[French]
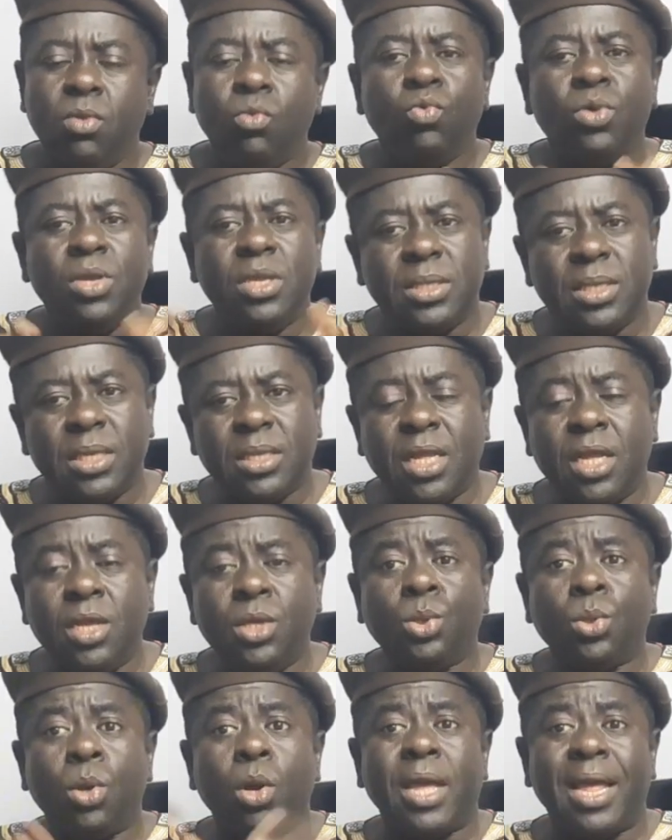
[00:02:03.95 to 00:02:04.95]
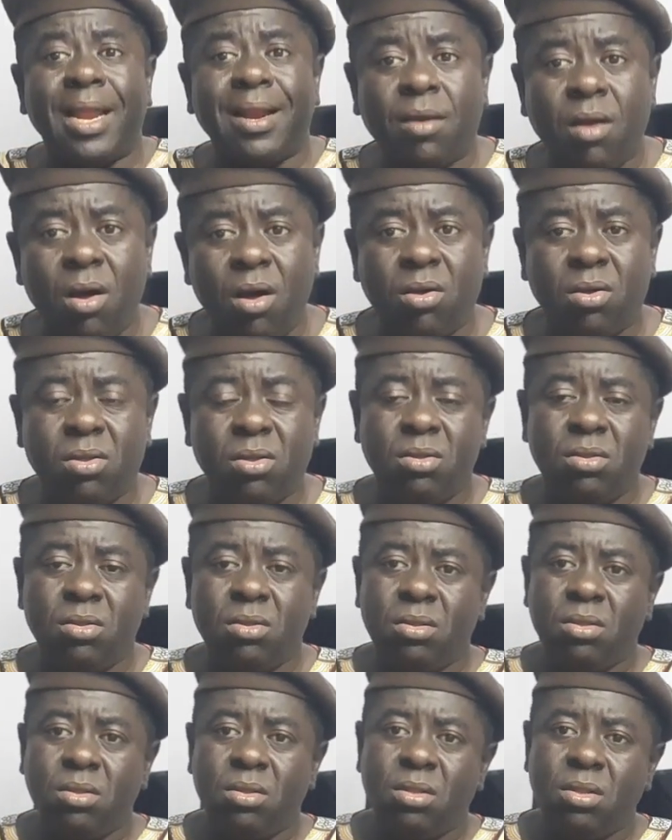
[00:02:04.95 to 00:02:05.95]
Oui, c'était un joueur quelconque,
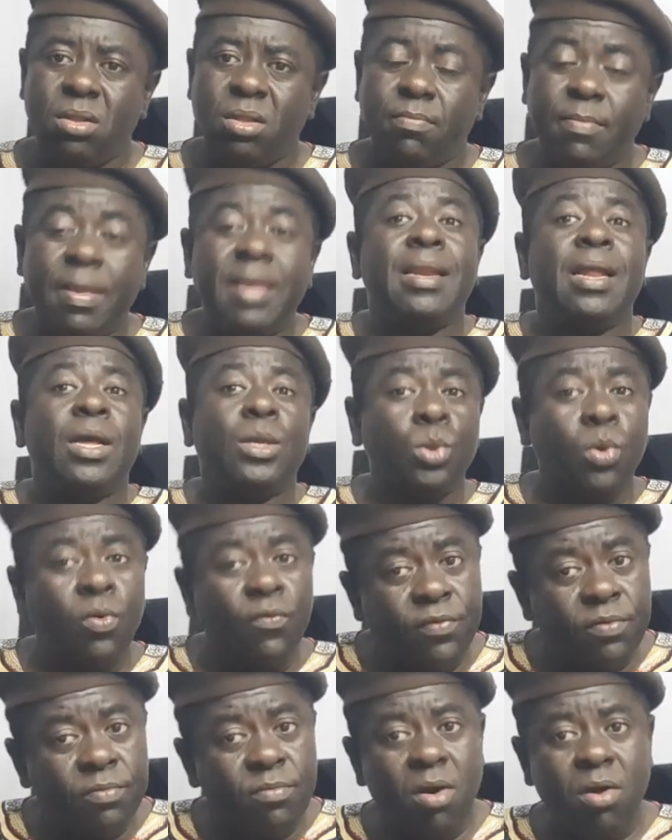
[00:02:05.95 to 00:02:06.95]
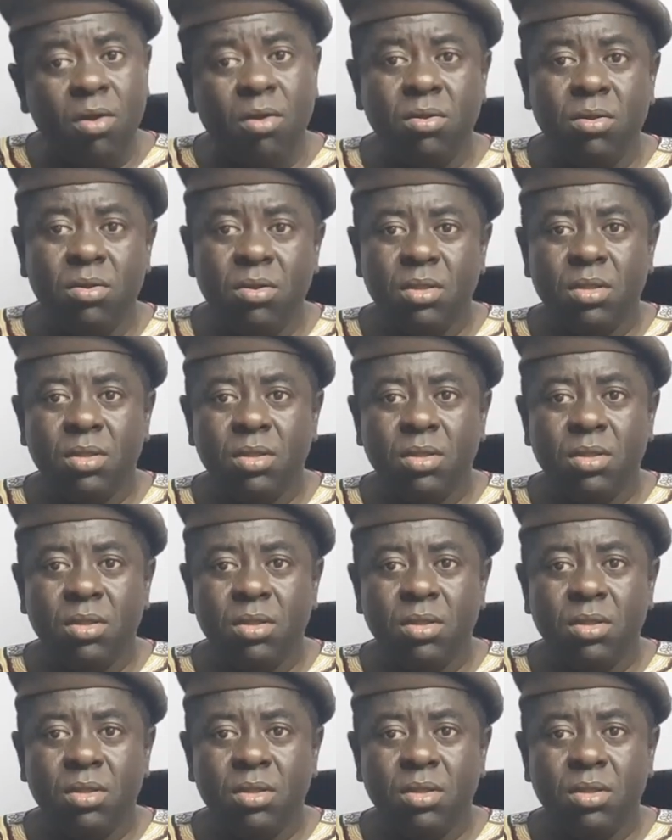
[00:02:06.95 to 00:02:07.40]
mais il a joué au football.